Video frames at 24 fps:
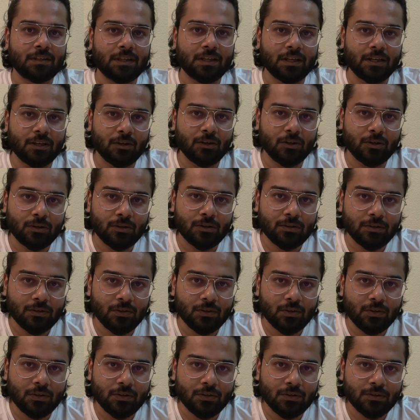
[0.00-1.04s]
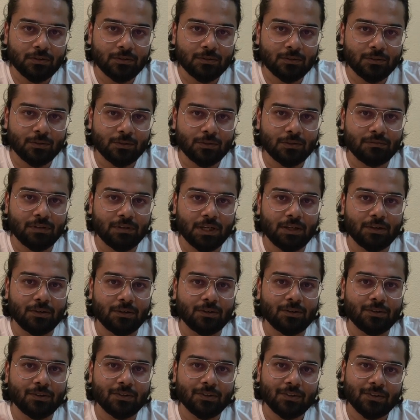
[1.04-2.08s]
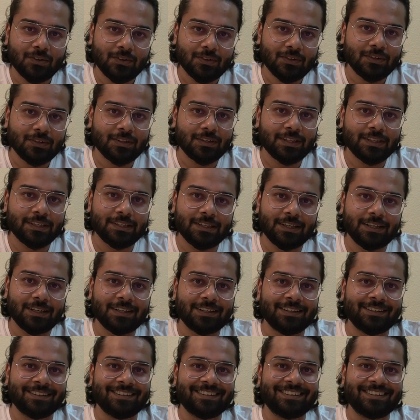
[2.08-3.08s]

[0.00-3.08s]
हेलो हम्म, ओ नून वालो किधर